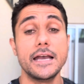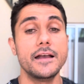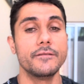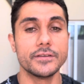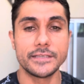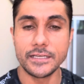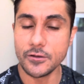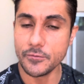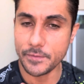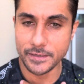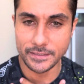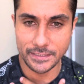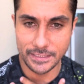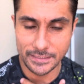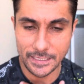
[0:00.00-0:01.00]
Você não
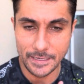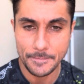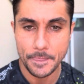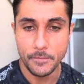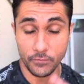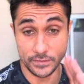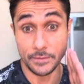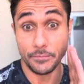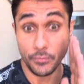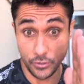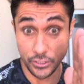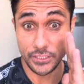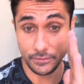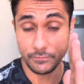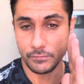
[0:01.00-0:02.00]
precisa, você
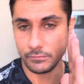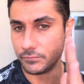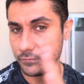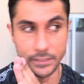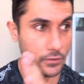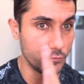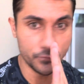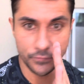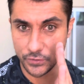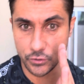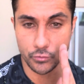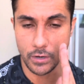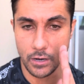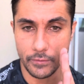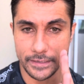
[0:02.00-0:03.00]
pode ter um
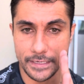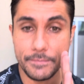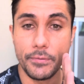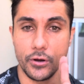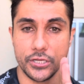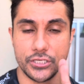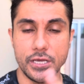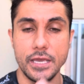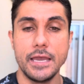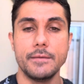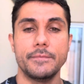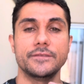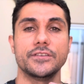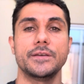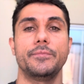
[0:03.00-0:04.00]
visual ali, pode,
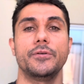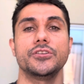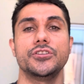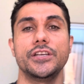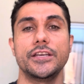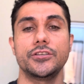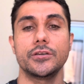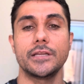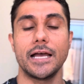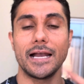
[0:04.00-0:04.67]
mas você pode direcionar.